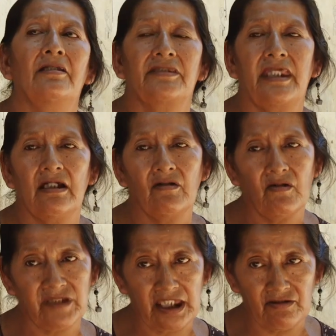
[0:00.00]

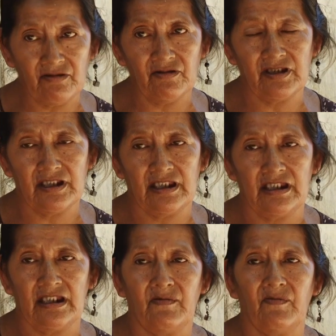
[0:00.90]
Tengo miedo
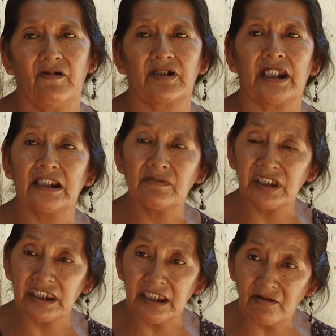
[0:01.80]
porque es
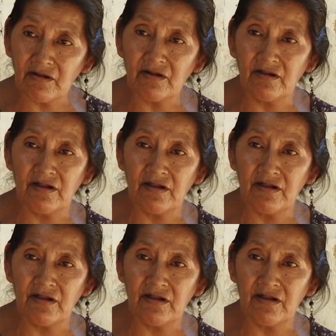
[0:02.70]
mi hijo.